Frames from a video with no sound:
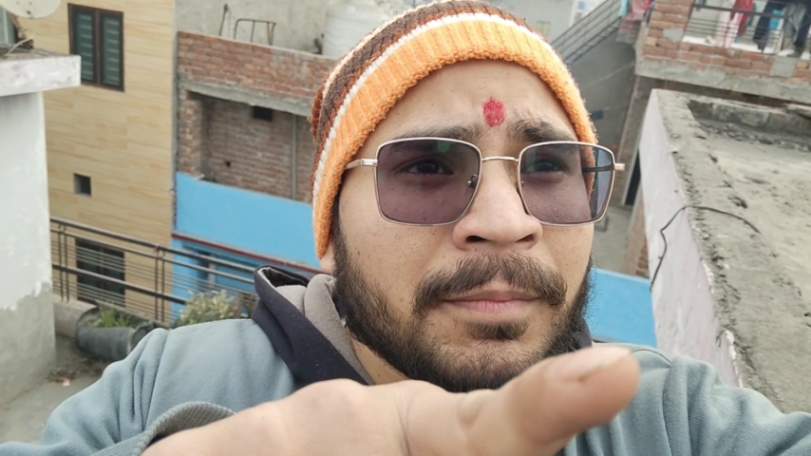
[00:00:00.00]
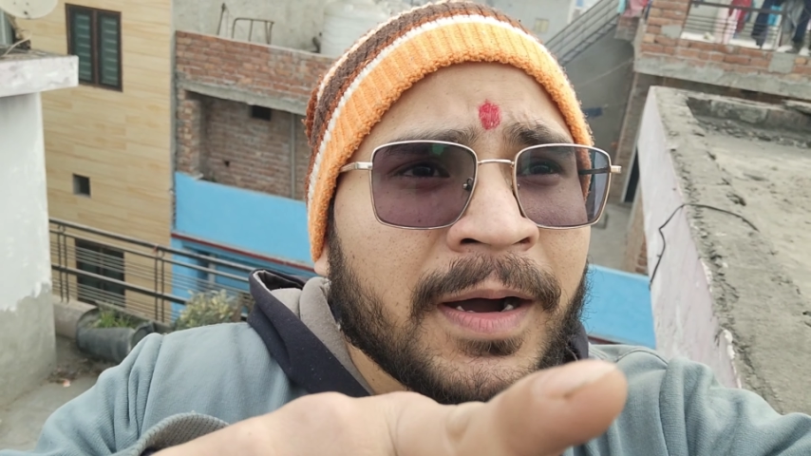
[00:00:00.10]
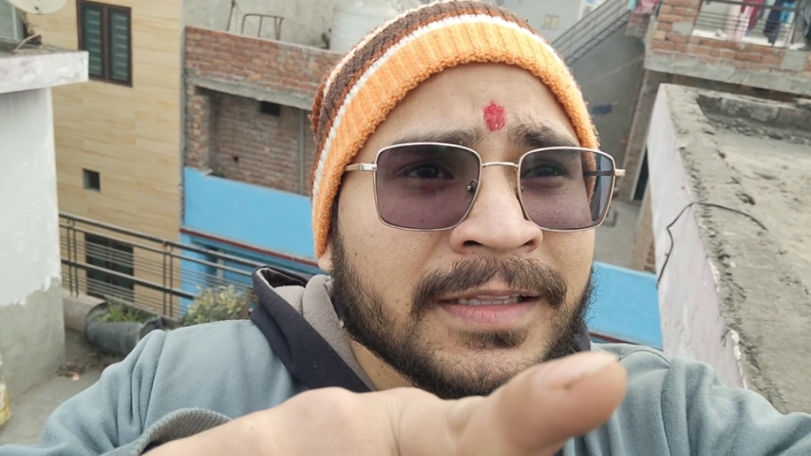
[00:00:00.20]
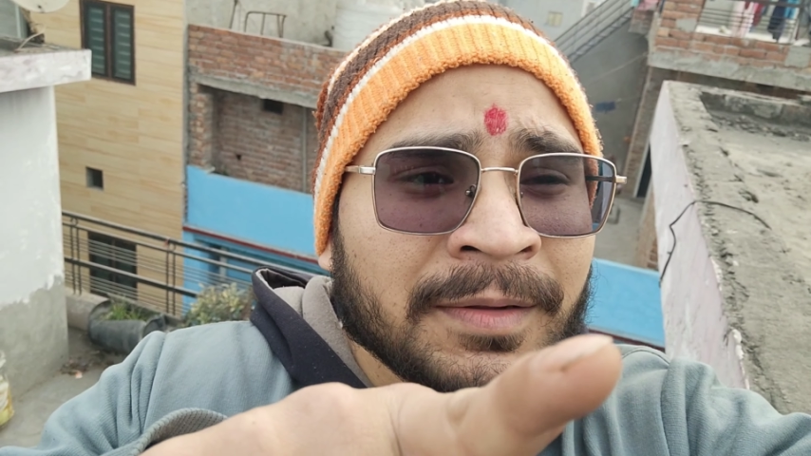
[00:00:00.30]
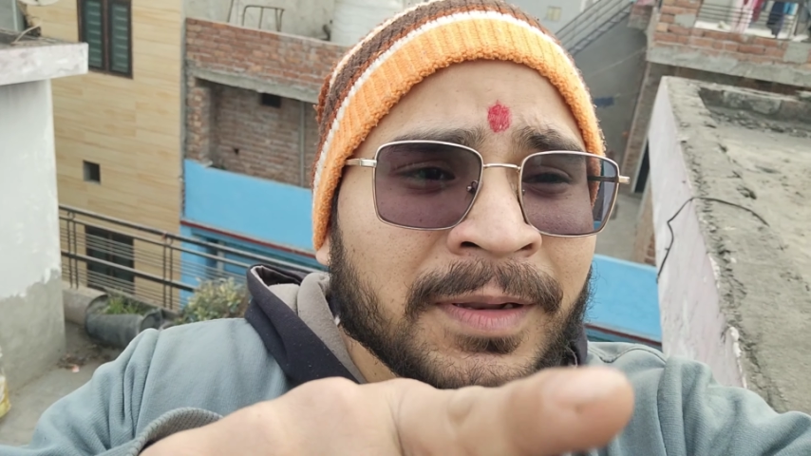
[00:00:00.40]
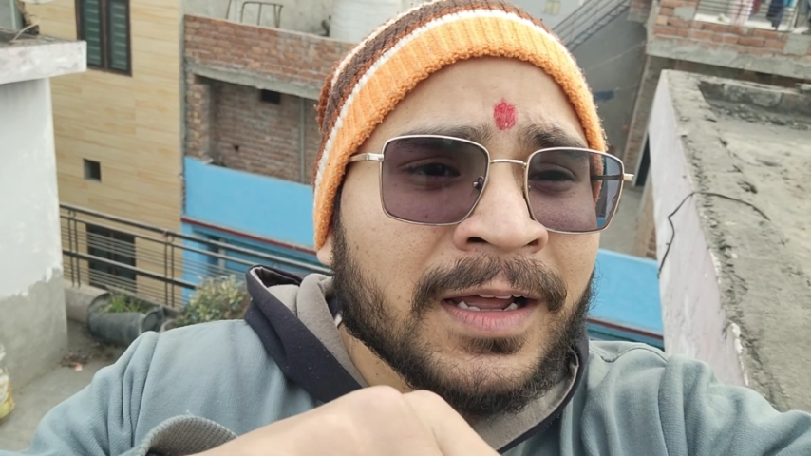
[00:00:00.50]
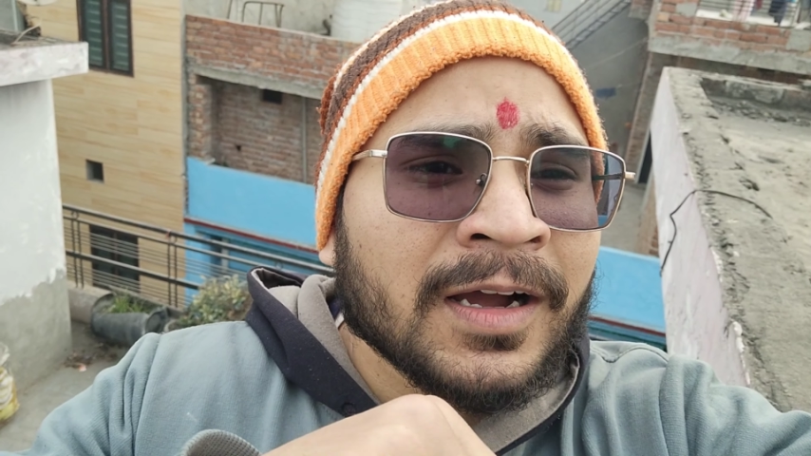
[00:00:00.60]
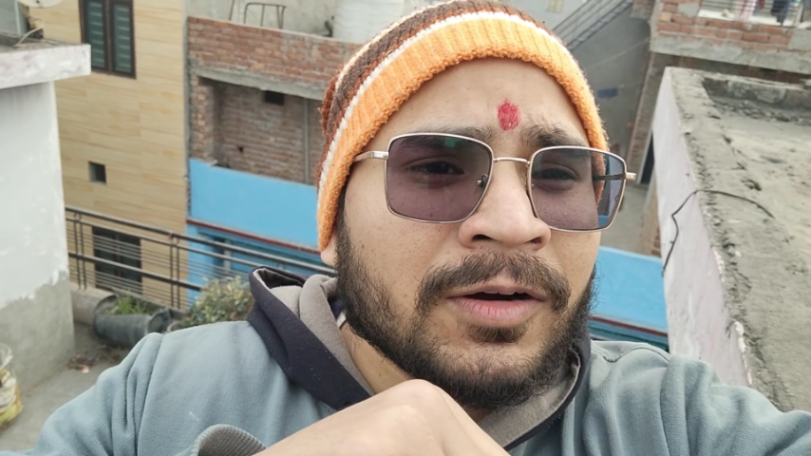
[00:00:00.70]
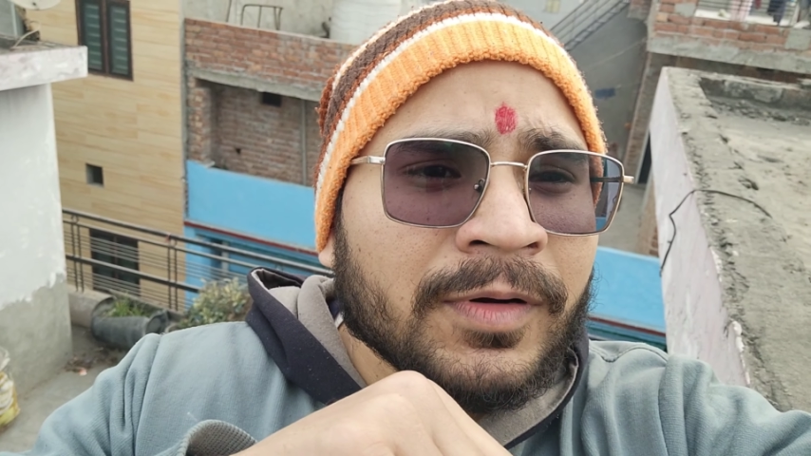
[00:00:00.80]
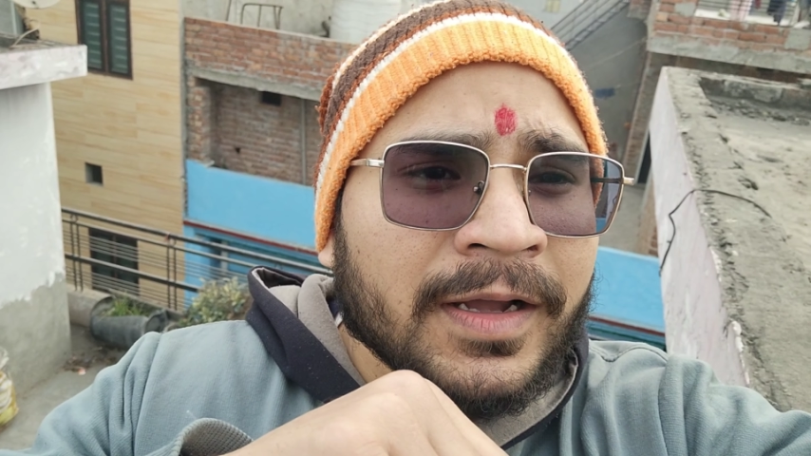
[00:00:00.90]
बांद्रे पे
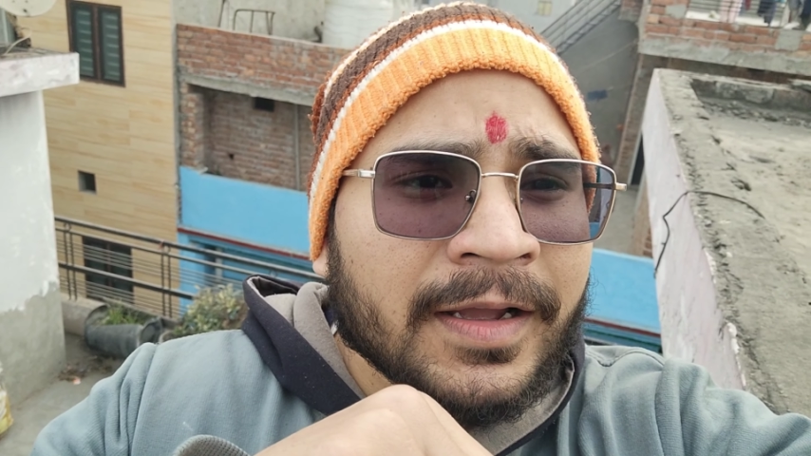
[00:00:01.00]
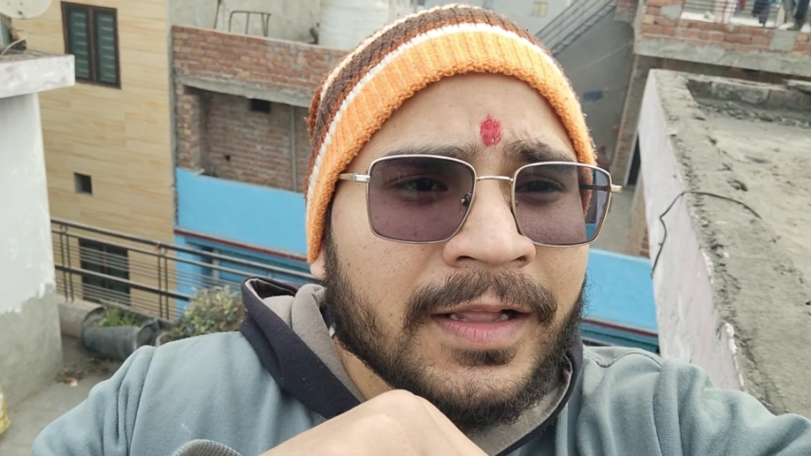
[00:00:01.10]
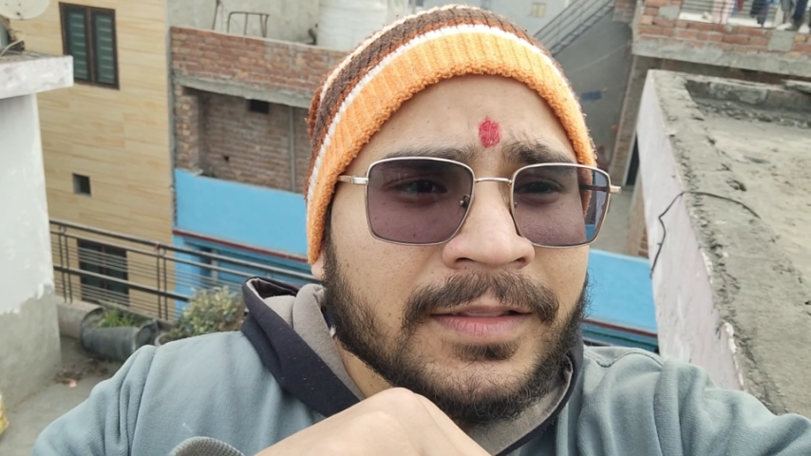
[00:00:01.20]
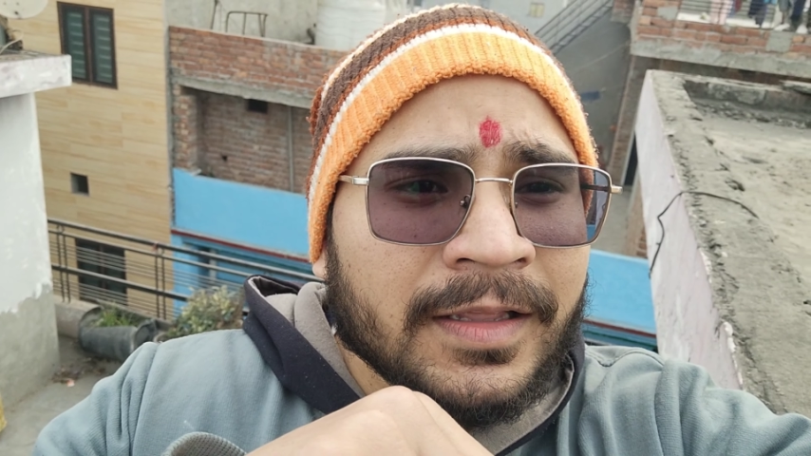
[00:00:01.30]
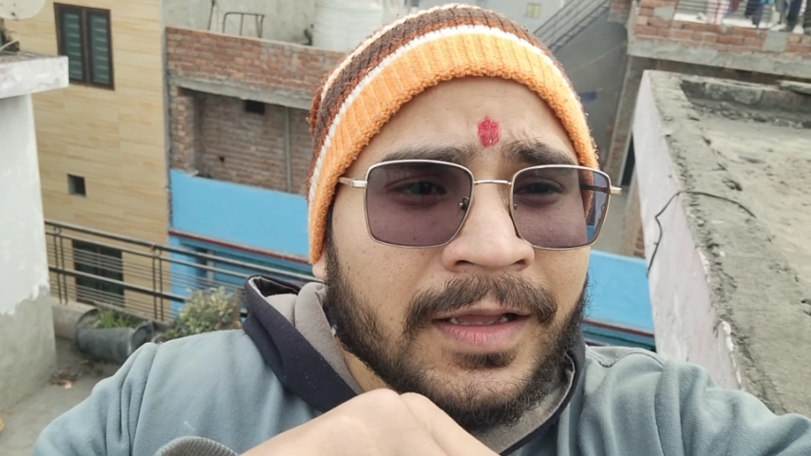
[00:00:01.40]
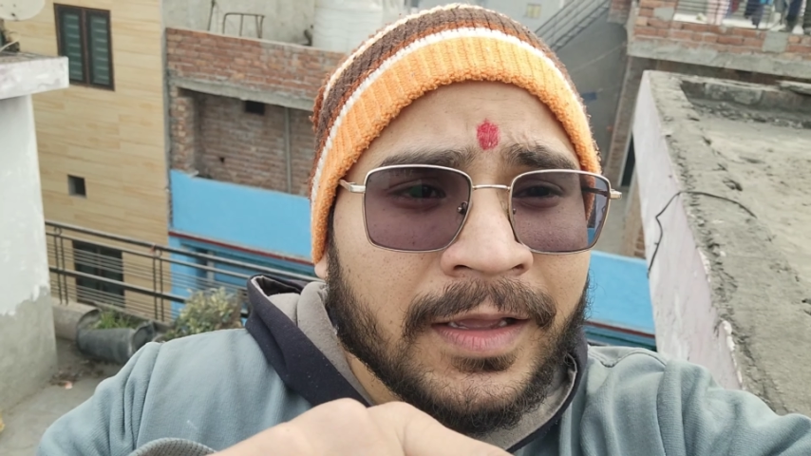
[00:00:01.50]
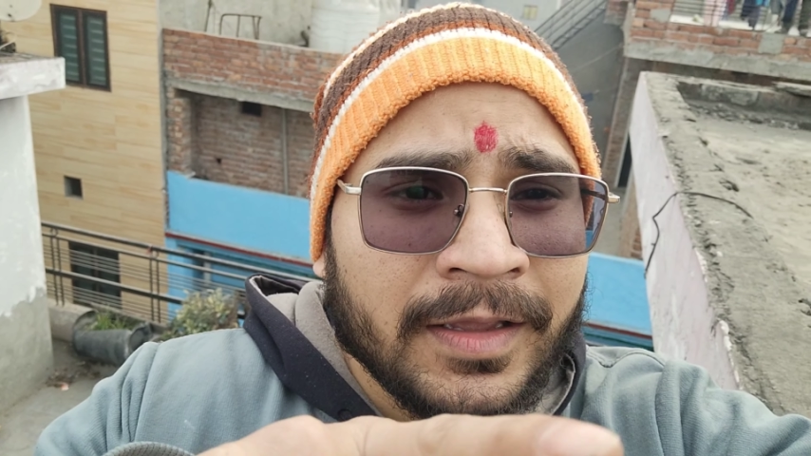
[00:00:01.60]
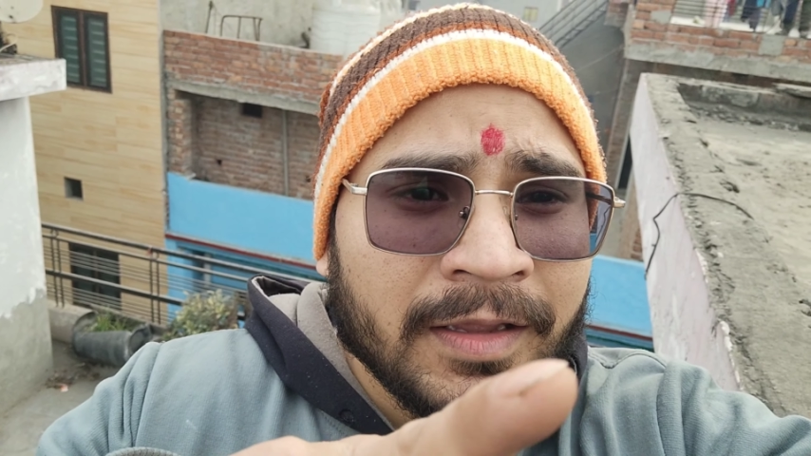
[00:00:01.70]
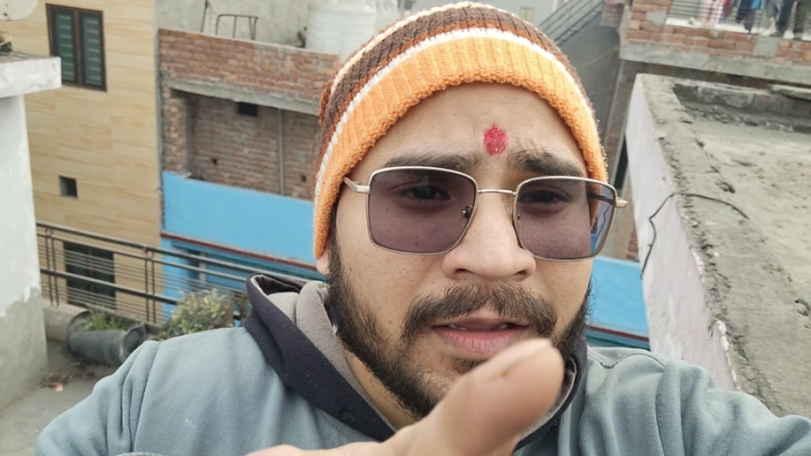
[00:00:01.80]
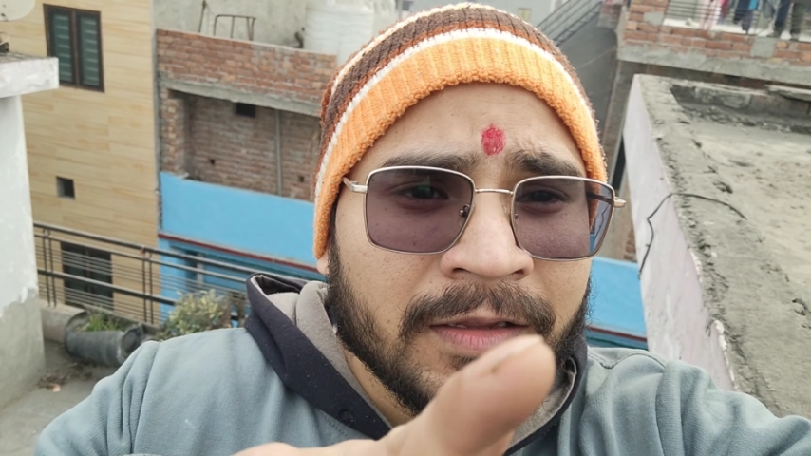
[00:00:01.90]
लगा हुआ है कहते हैं
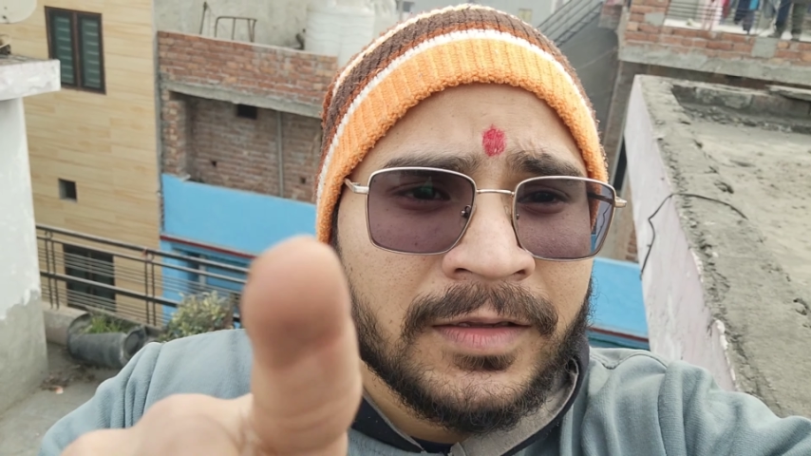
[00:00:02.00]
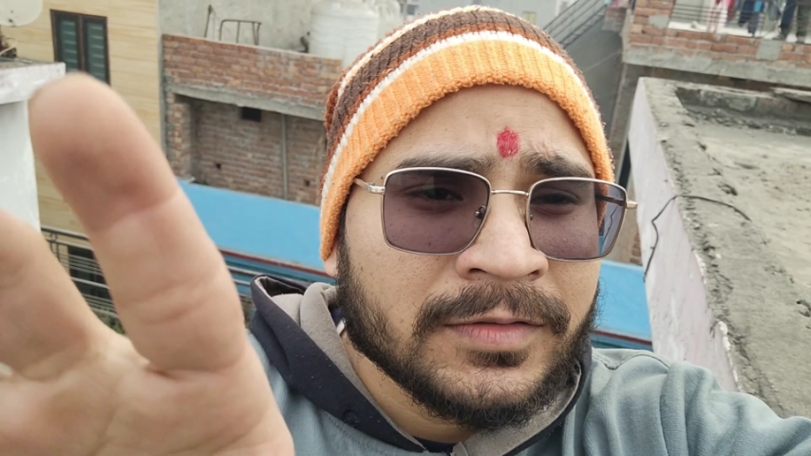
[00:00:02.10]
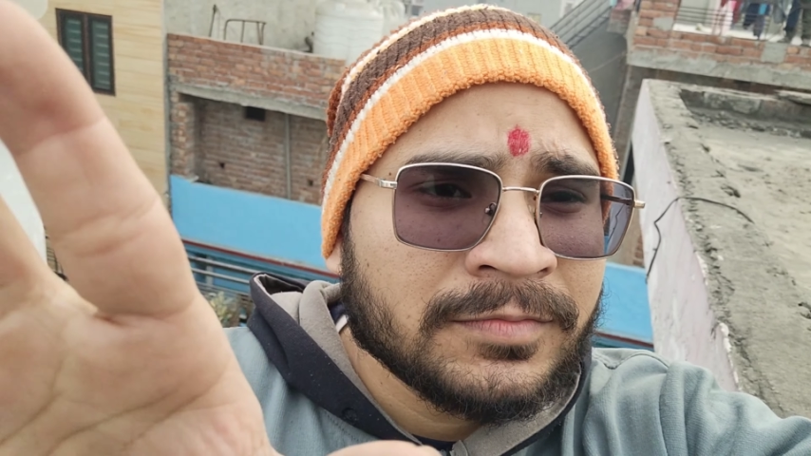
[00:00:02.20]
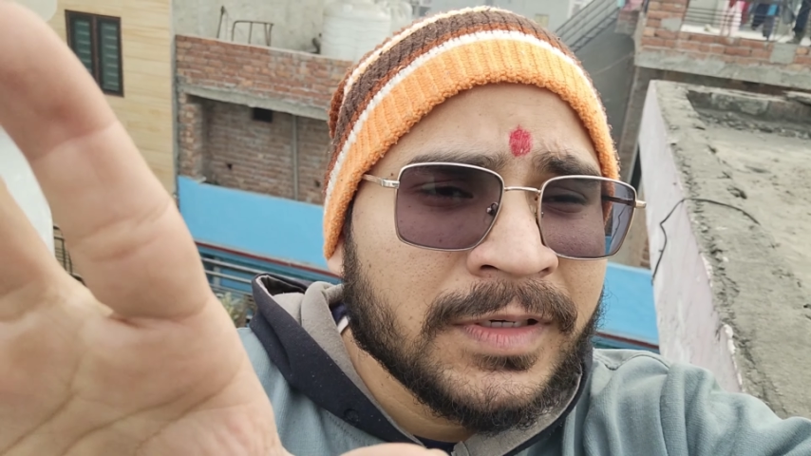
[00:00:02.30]
कहीं